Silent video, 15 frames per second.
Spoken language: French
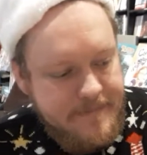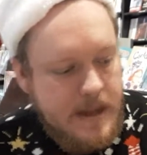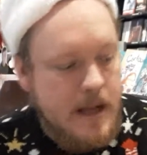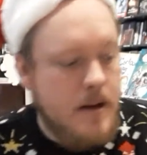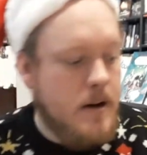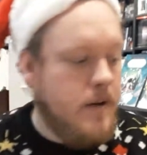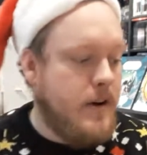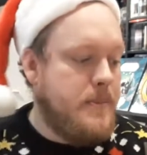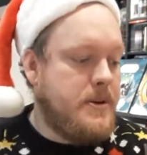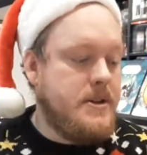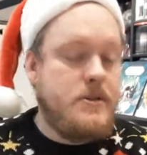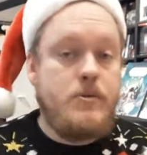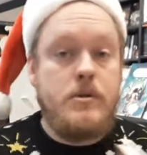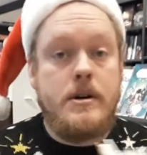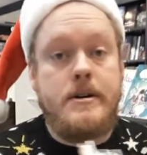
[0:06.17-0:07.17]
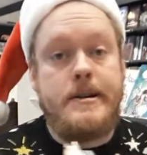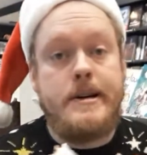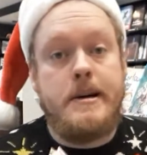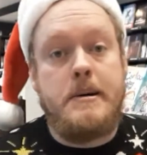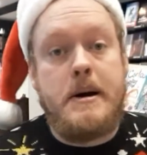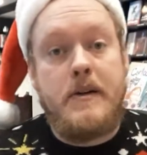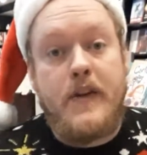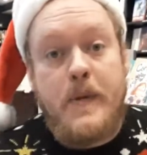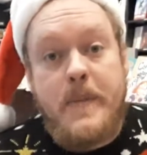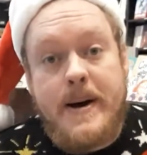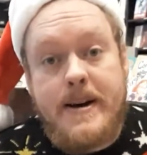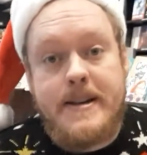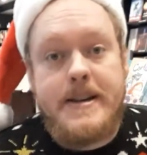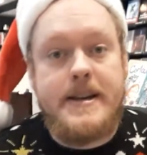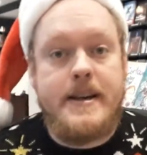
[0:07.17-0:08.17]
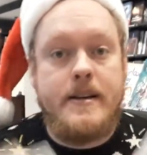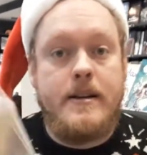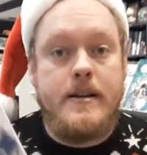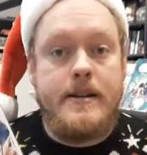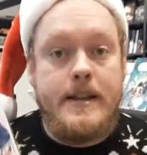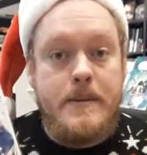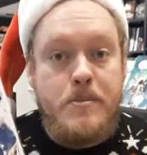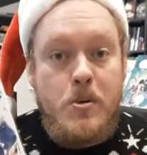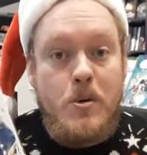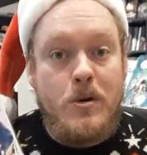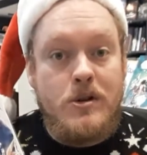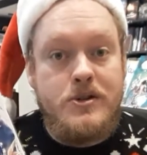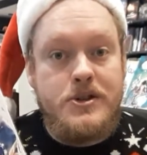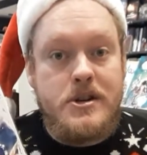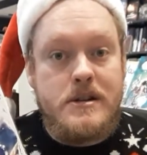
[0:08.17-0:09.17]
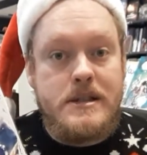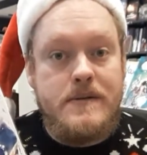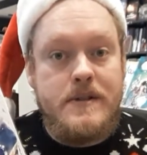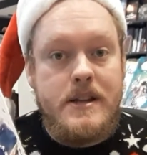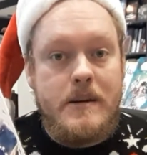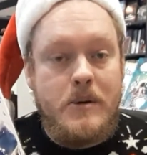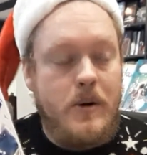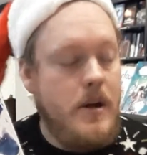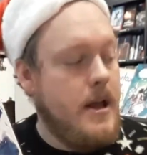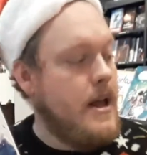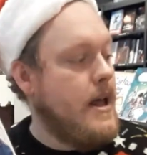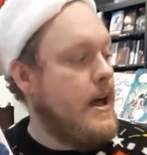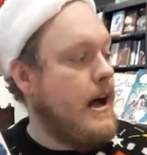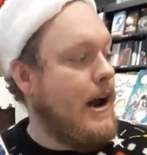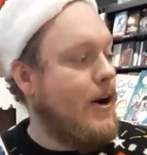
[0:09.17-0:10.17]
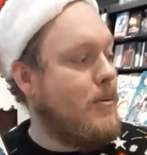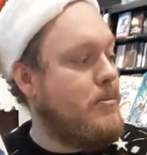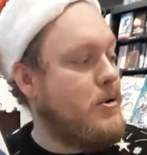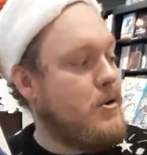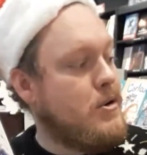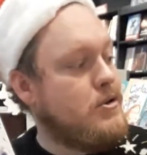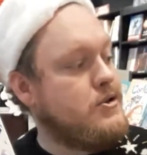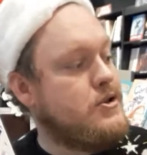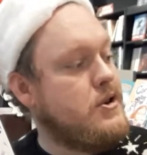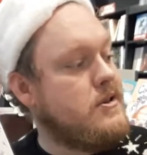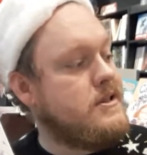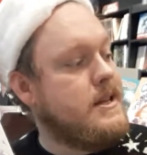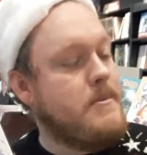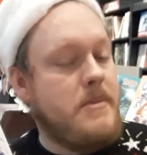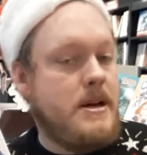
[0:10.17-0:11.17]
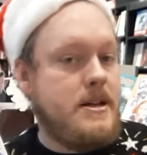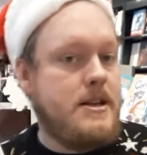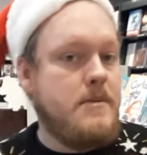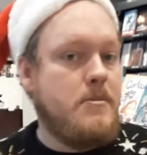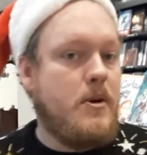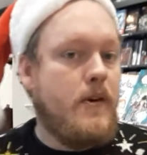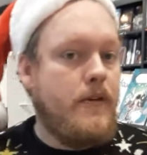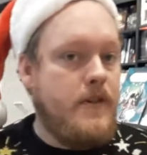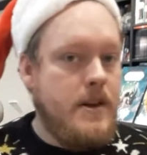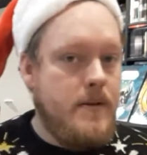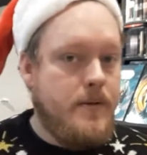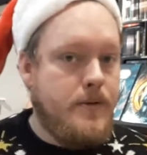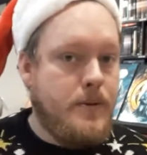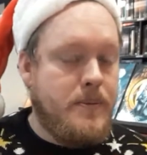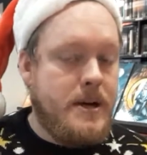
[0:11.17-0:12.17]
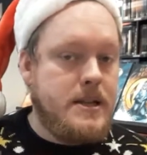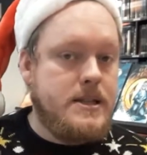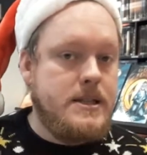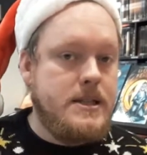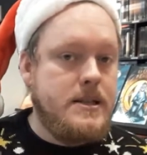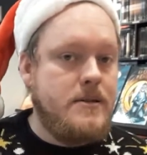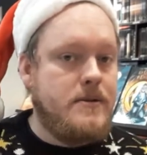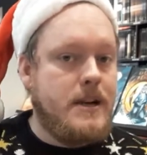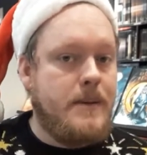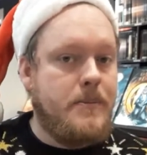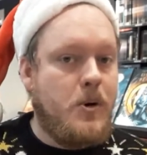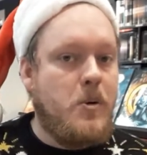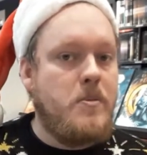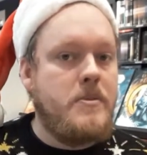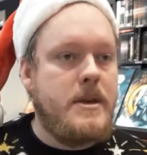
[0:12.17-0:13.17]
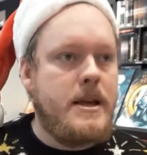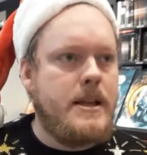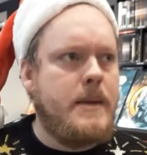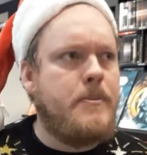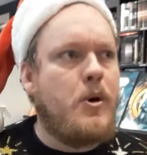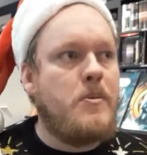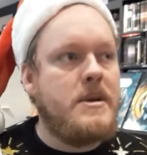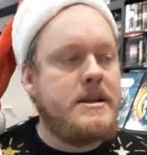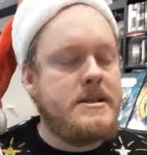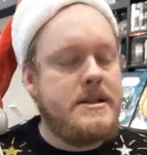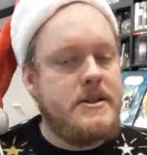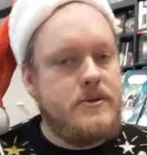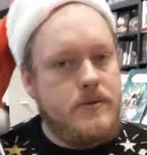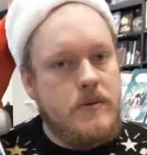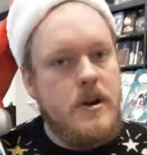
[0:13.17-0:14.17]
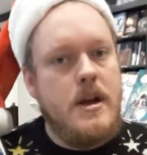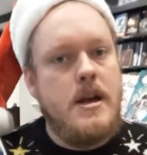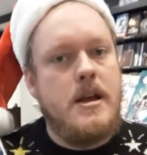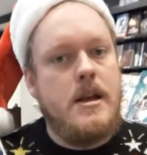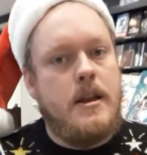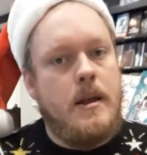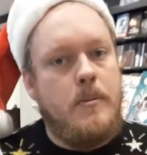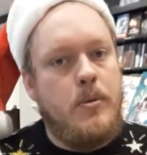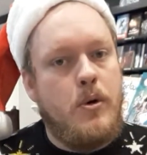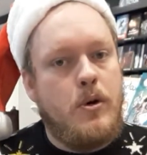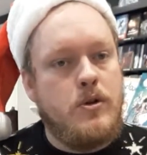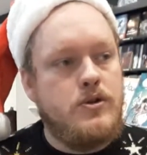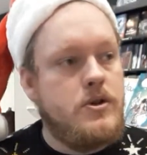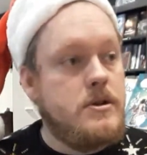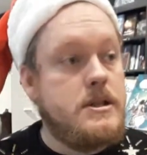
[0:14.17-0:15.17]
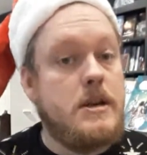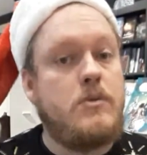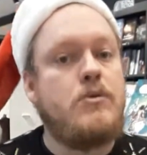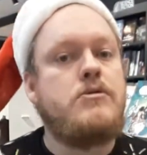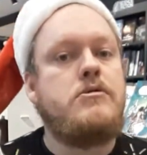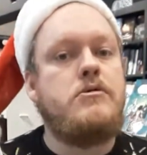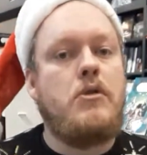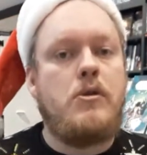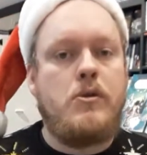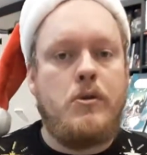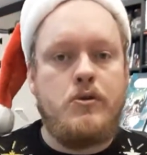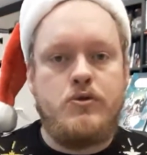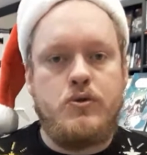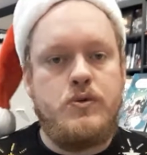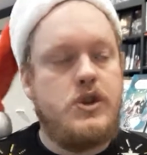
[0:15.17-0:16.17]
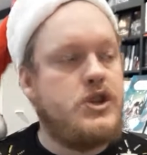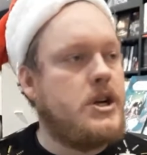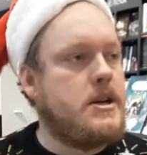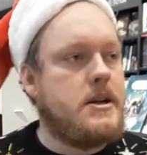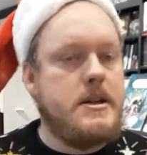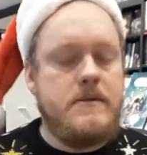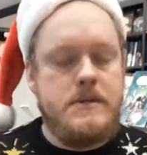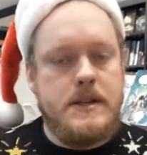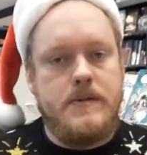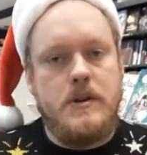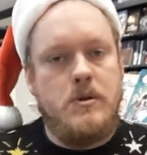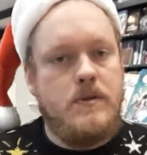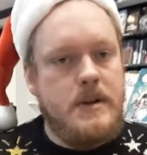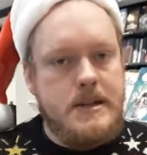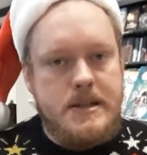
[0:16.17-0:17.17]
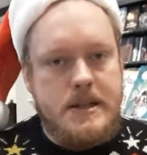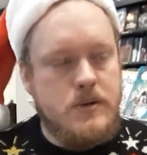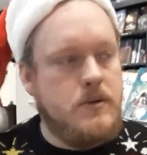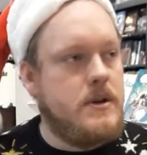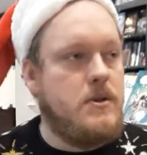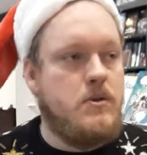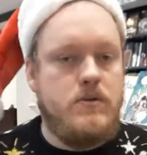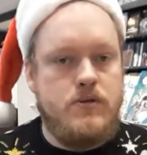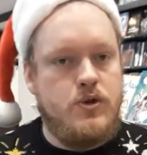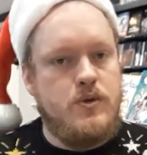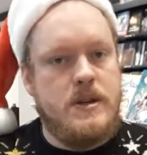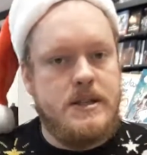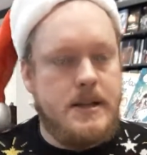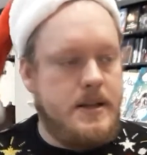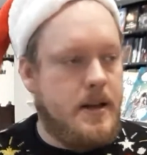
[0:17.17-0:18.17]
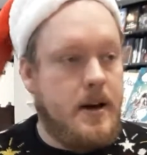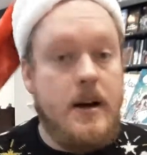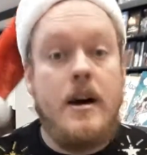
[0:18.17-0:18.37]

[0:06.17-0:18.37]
Alors, on va parler de quoi ah, On va parler des Power Rangers, évidemment. Alors, Power Rangers, les Team Morphin font partie de la première, des premières saisons des Power Rangers qui continuent encore aujourd'hui. Chaque année, vous avez une nouvelle saison avec des nouveaux jouets, etc.